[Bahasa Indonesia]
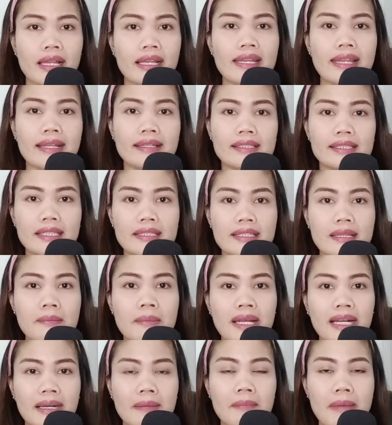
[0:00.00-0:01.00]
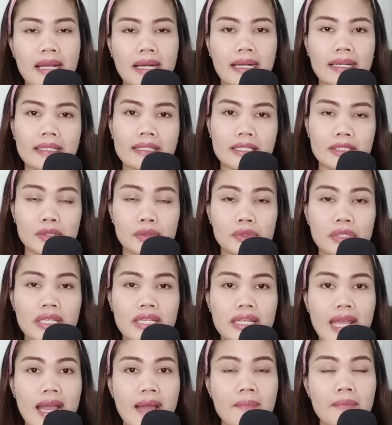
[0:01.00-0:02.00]
Lihat saja barang-barangnya sudah
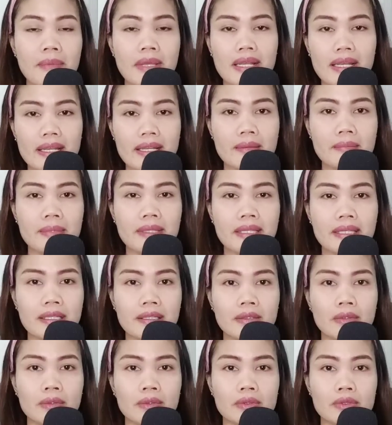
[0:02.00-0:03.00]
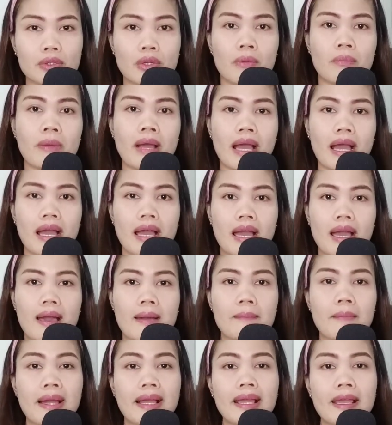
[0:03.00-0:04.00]
diambilin begitu. Coba
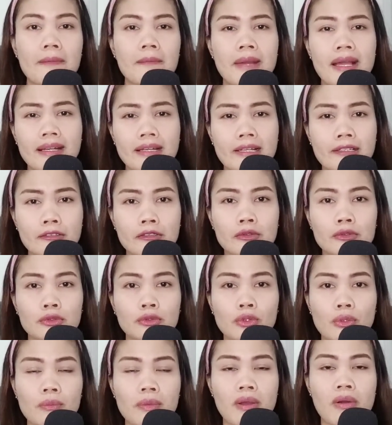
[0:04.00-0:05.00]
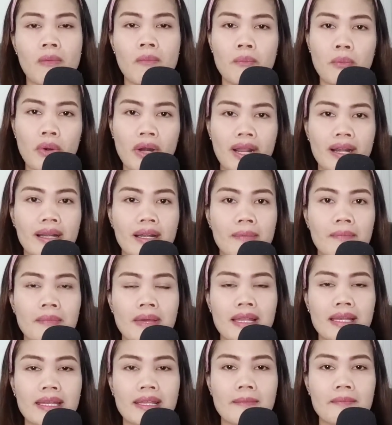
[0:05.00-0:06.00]
bagaimana itu untuk mengumpulkan
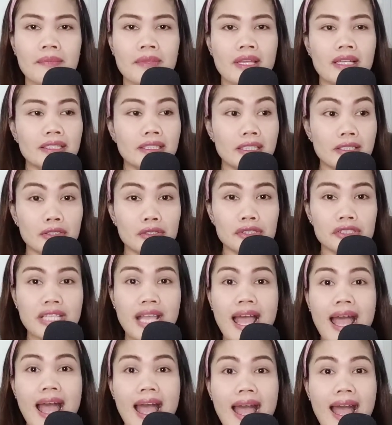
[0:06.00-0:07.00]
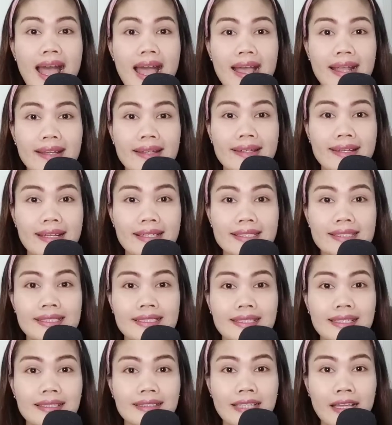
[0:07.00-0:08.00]
kembali. Terus ada
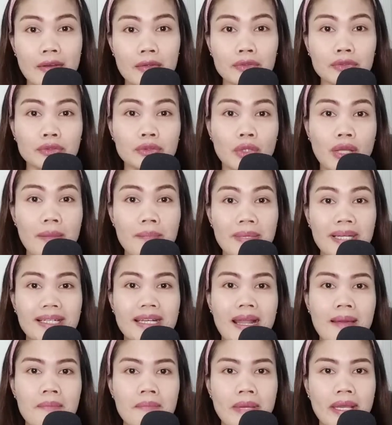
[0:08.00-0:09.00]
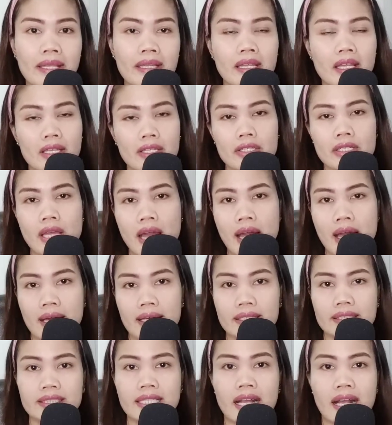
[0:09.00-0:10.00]
cerita untuk berdamai.
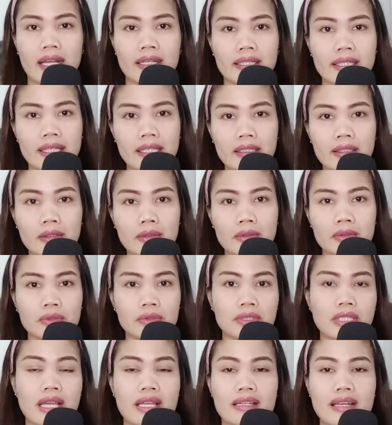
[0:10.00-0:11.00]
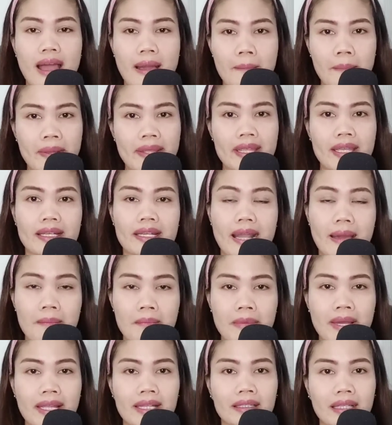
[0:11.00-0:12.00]
Ya, jangan gitu. Damai ya
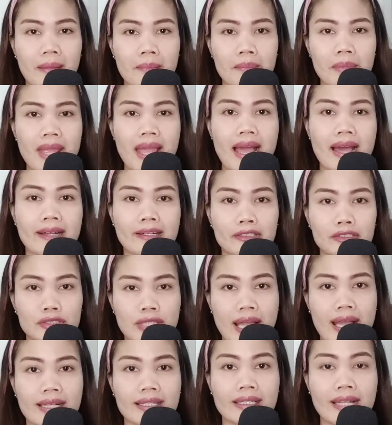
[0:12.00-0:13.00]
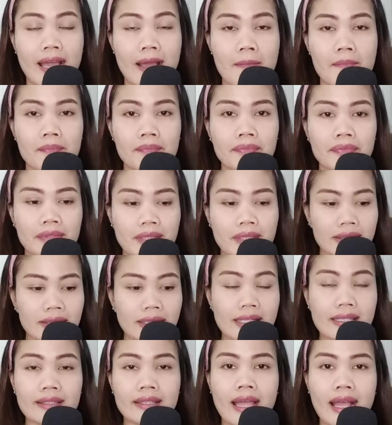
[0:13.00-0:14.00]
damai, tapi harus ada
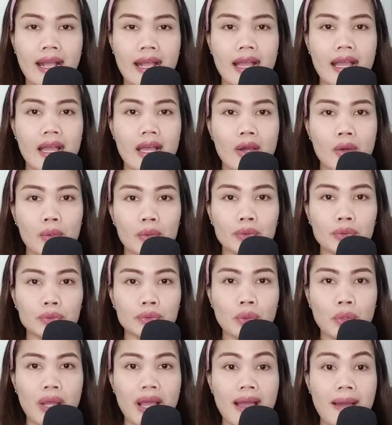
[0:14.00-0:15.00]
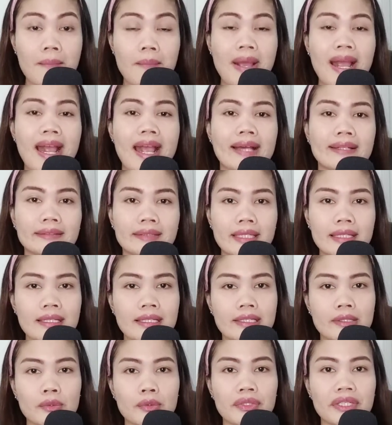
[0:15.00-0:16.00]
tindak untuk mengganti
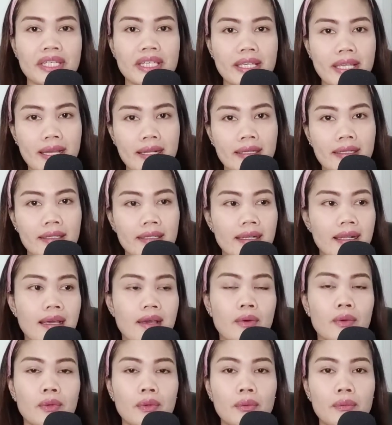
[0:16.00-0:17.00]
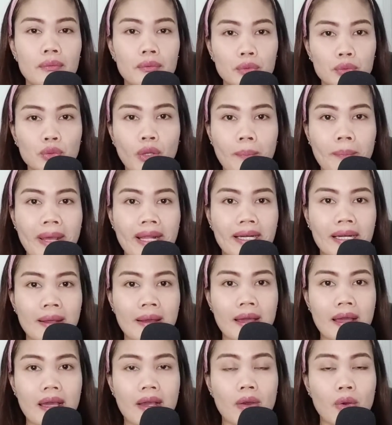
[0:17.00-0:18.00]
kerugian untuk
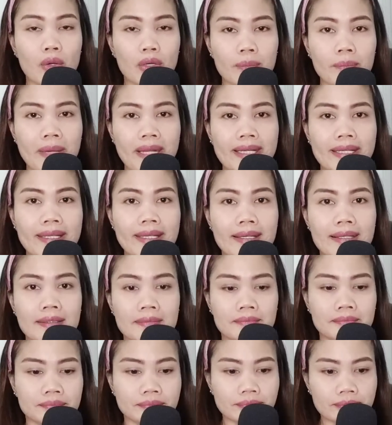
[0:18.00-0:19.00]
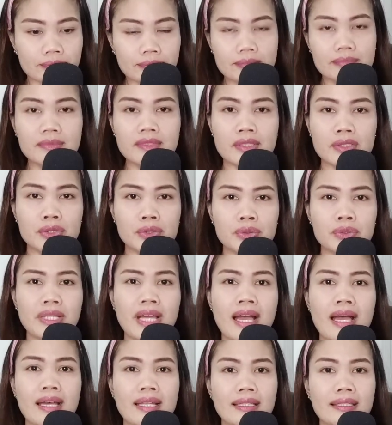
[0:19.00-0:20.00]
para korban yang
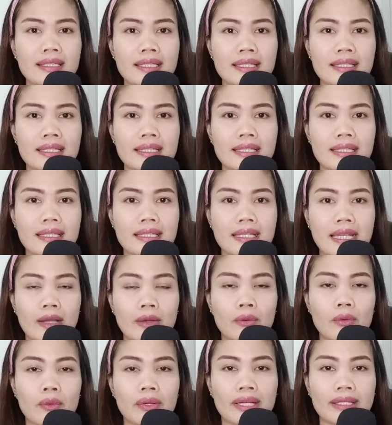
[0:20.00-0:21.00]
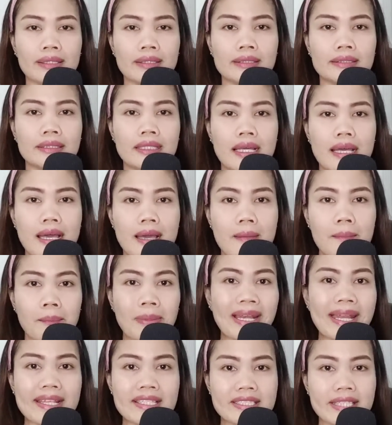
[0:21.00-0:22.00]
sudah dilakukan
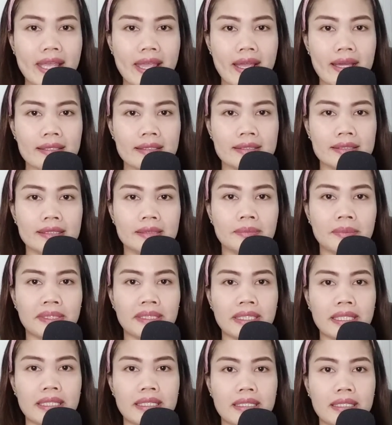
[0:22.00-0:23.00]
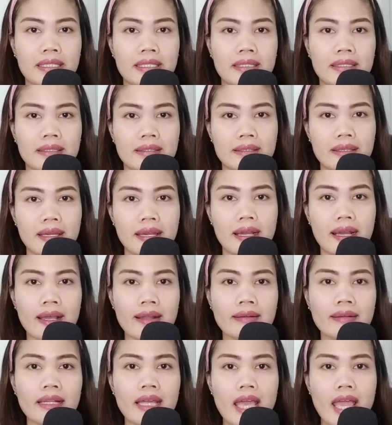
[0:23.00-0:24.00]
pelecehan seperti ini, ya
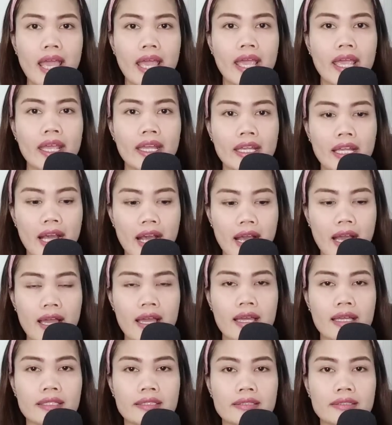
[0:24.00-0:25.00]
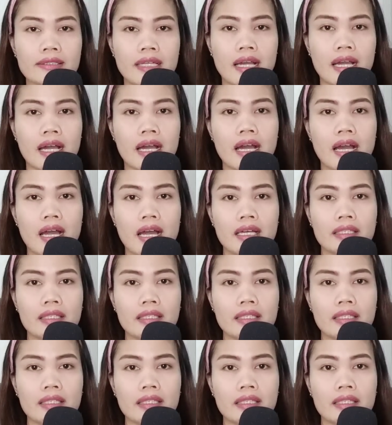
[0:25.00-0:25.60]
kan? Enak aja.